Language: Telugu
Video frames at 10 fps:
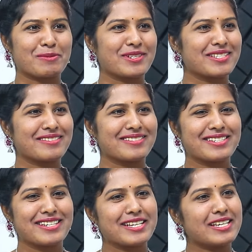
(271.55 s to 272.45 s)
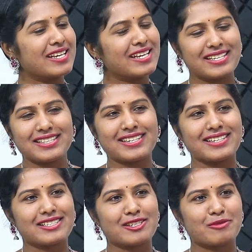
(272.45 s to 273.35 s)
ప్రపంచం ఏది
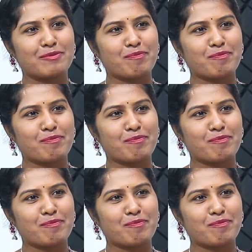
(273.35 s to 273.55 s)
తెలియదు అసలు